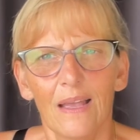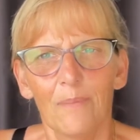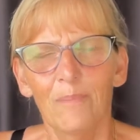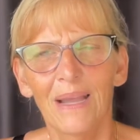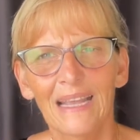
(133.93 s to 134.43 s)

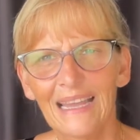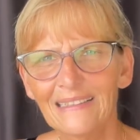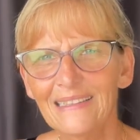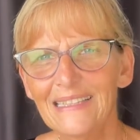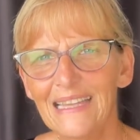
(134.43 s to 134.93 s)
Man
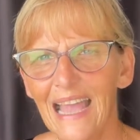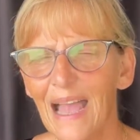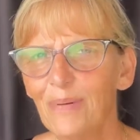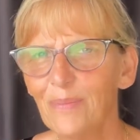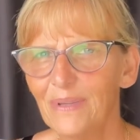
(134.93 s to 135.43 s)
kann sich
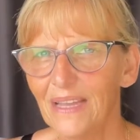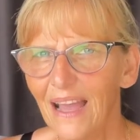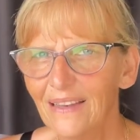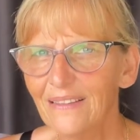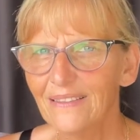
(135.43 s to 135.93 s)
aber mit
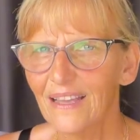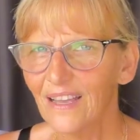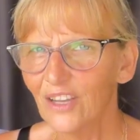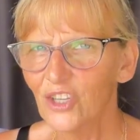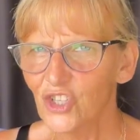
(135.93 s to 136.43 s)
alles
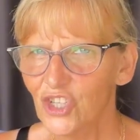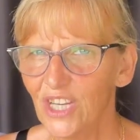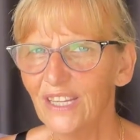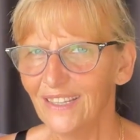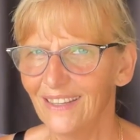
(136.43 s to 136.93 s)

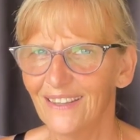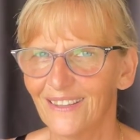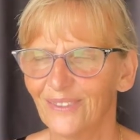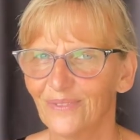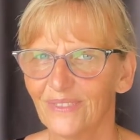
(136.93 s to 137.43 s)
arrangieren
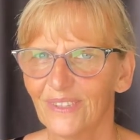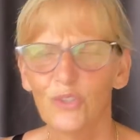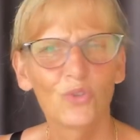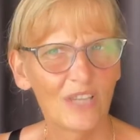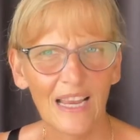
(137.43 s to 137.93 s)
hier.
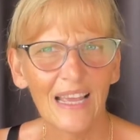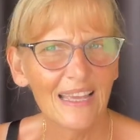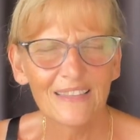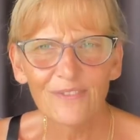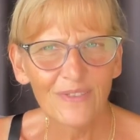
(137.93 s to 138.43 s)
Nutella
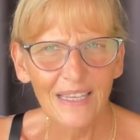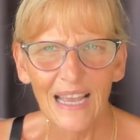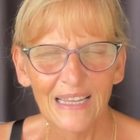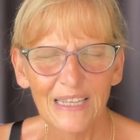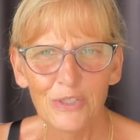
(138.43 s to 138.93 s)
essen wir
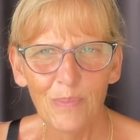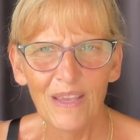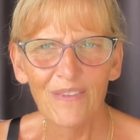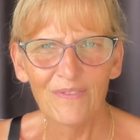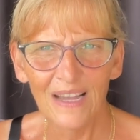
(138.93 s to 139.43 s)
gar nicht
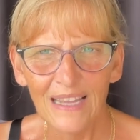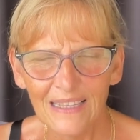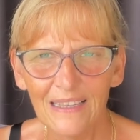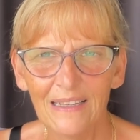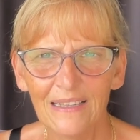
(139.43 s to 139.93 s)
mehr,
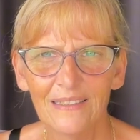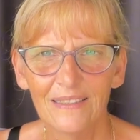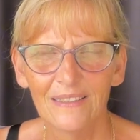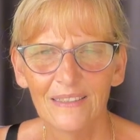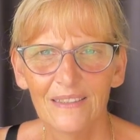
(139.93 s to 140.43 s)
weil
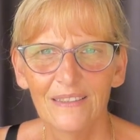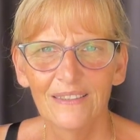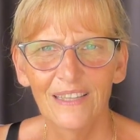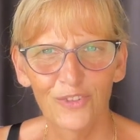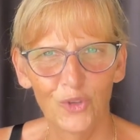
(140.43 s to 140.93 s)

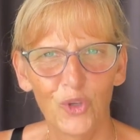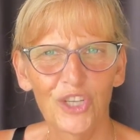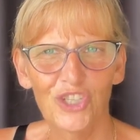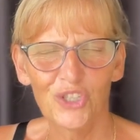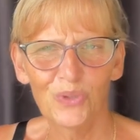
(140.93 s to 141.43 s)
das
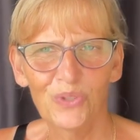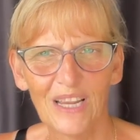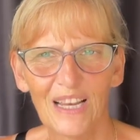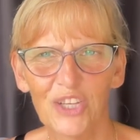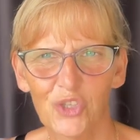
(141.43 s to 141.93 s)
türkische
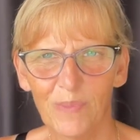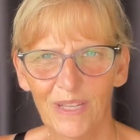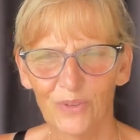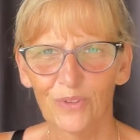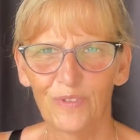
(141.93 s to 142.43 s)
Nutella
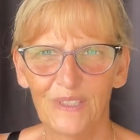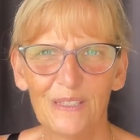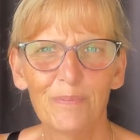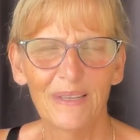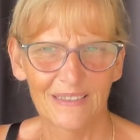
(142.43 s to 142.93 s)
schmeckt uns
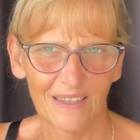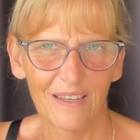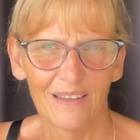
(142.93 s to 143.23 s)
viel besser.